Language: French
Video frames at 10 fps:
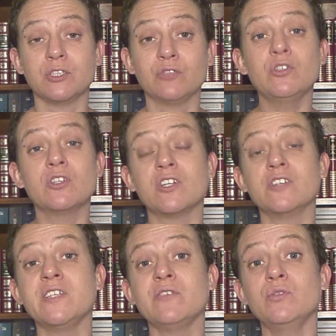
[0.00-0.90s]
Je vous donne
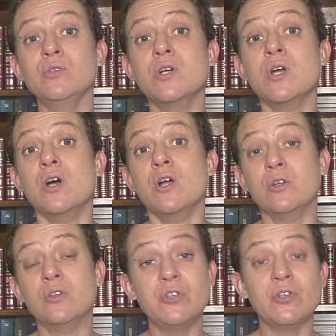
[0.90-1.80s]
rendez-vous
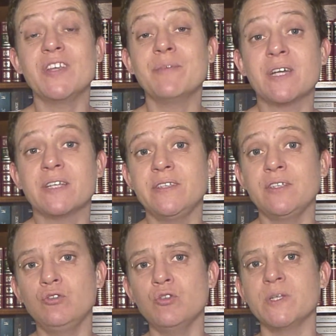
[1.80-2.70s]
le deuxième mardi
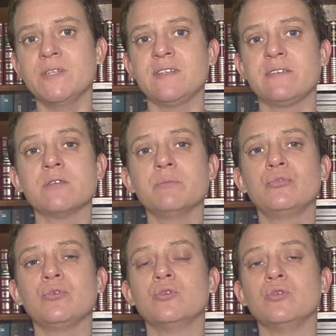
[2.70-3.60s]
du mois de décembre
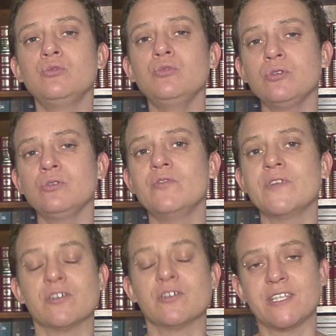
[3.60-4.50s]
pour une toute
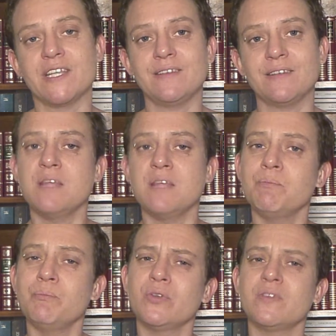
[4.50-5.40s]
nouvelle enquête et
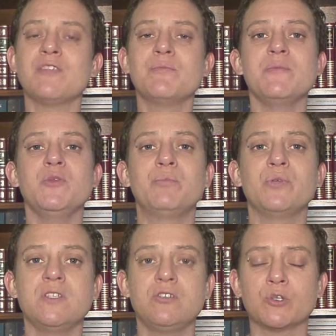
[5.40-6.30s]
peut-être même une
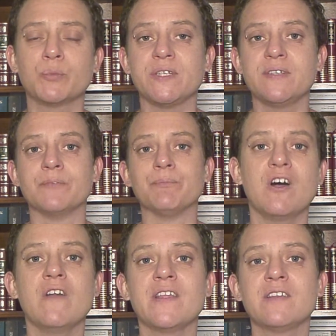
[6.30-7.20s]
petite surprise.
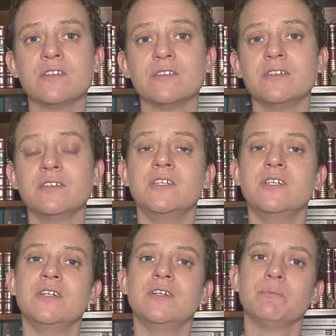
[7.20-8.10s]
En attendant,
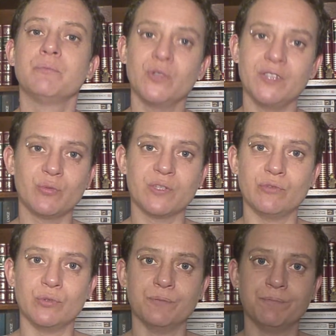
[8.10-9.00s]
prenez soin de vous.